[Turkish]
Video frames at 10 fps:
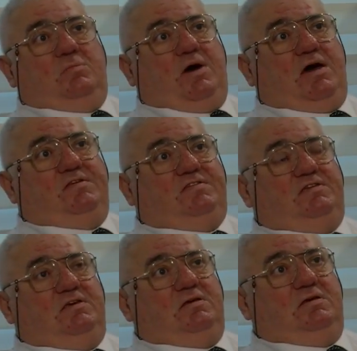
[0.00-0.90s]

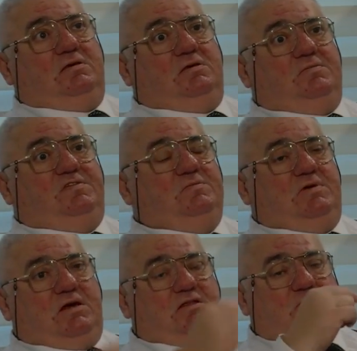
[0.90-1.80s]
Paris'te e, bizim
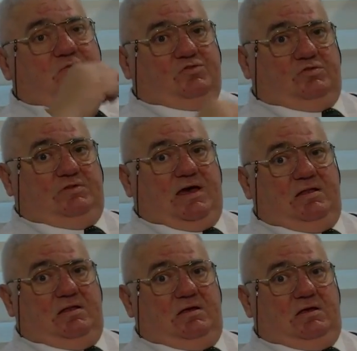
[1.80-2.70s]
kaldığımız otelle
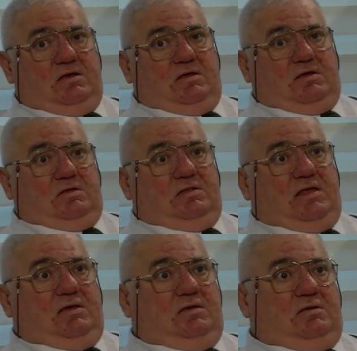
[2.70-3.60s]

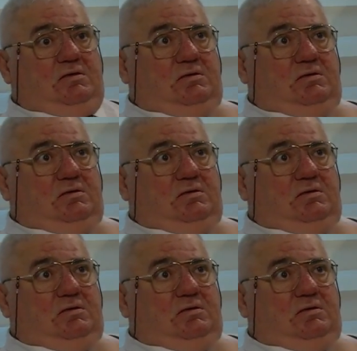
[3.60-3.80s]
e, e,